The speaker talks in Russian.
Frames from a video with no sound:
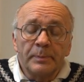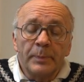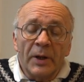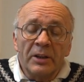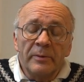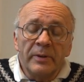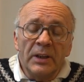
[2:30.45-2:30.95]

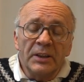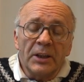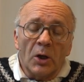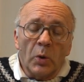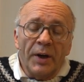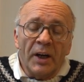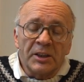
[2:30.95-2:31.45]
произвели
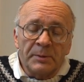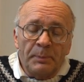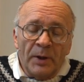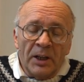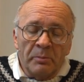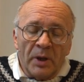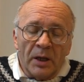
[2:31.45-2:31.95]
такой
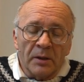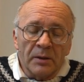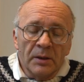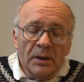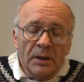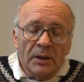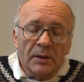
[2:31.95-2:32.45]
эксперимент.
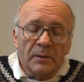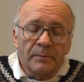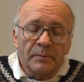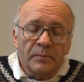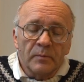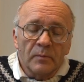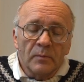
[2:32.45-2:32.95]

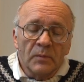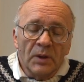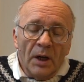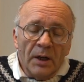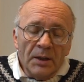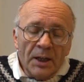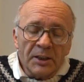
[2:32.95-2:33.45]

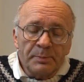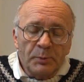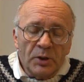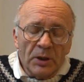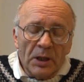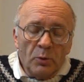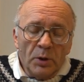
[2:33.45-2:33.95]
На глаз
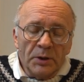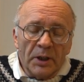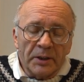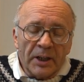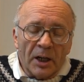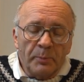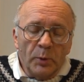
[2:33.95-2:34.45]

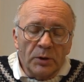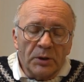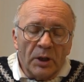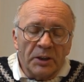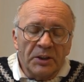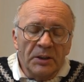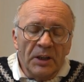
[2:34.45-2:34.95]
пчеловода как
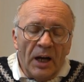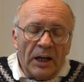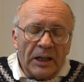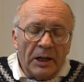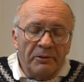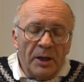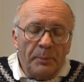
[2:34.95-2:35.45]
будто
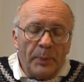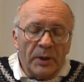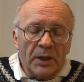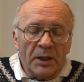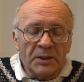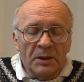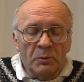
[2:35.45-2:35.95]
одинаковые
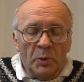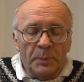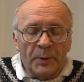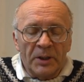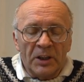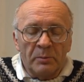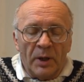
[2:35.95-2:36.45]
по-разному
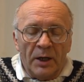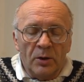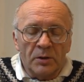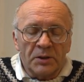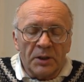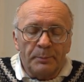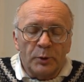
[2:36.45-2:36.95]

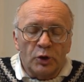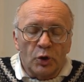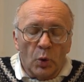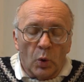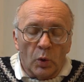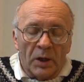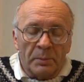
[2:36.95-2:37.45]
принимаются
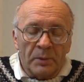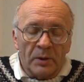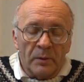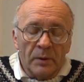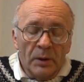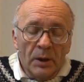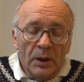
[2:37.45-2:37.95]
пчелами.